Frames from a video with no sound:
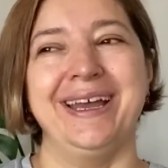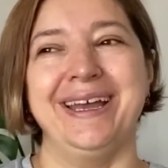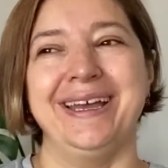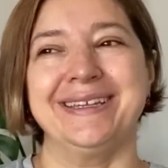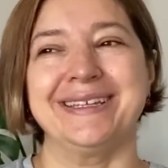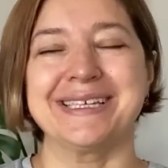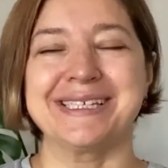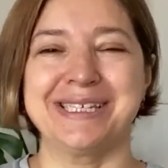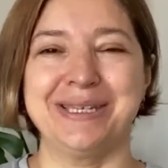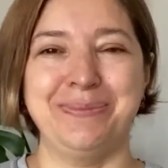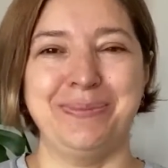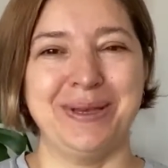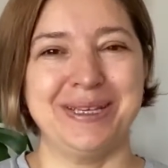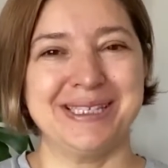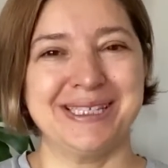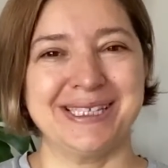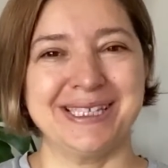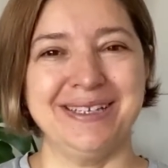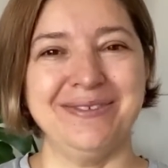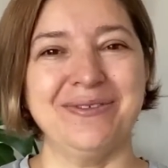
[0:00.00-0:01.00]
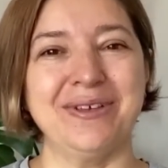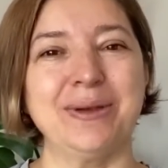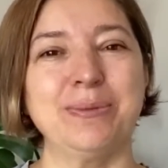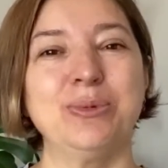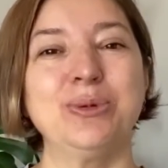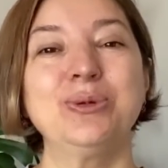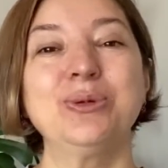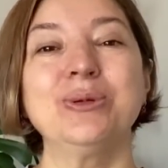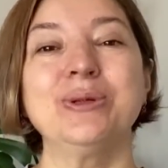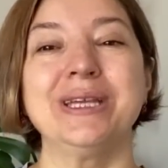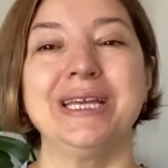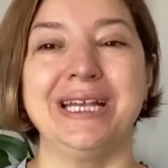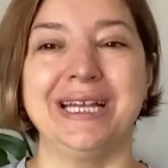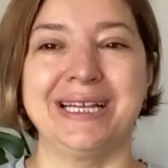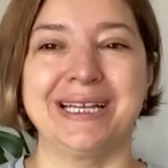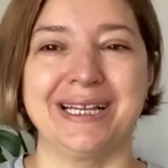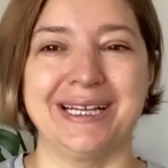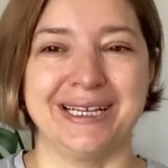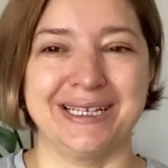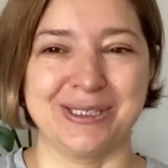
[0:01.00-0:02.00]
nasip etsin ve bütün
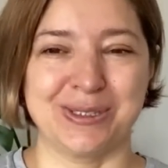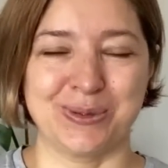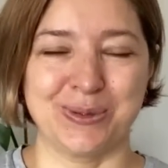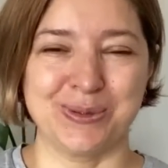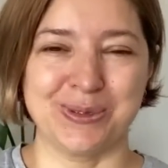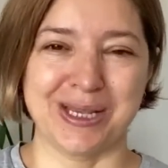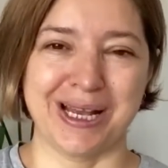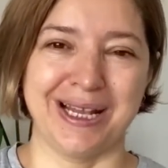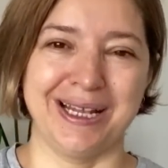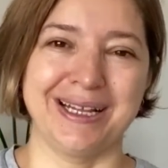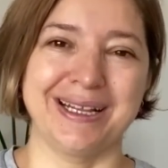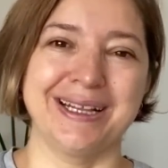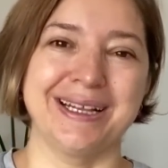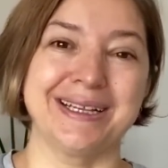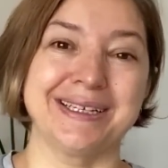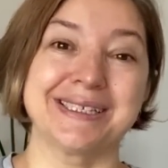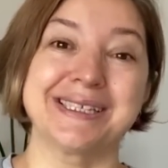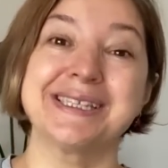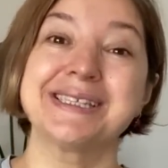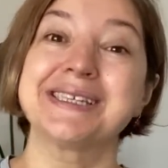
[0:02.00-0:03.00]
iyiliklerinizi, güzelliklerinizi,